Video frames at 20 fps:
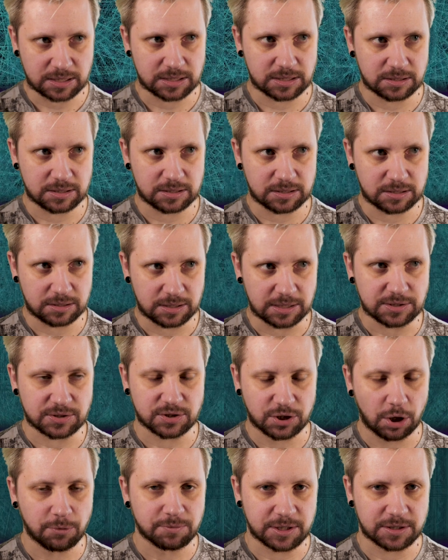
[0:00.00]
Znaczy,
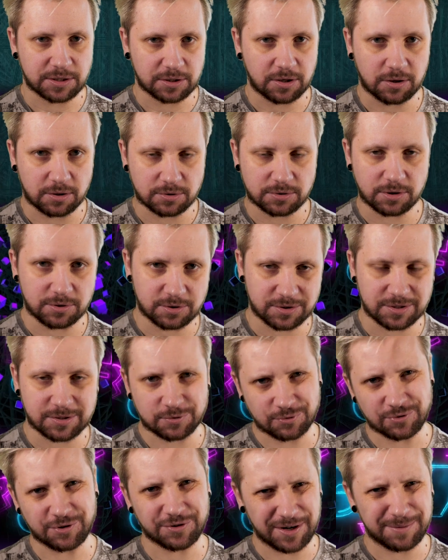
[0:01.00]
jest dobrze, tylko chodzi o to, że
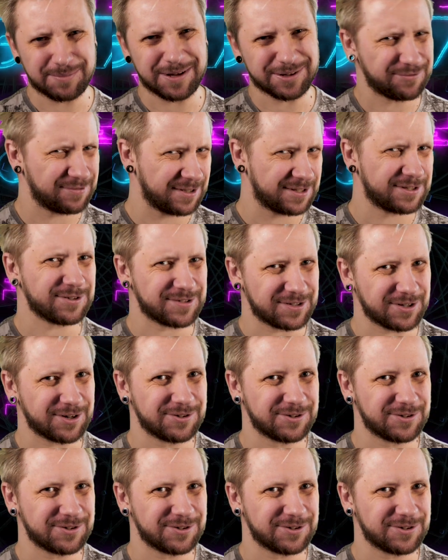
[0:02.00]
jest dużo dramatu, wiecie o co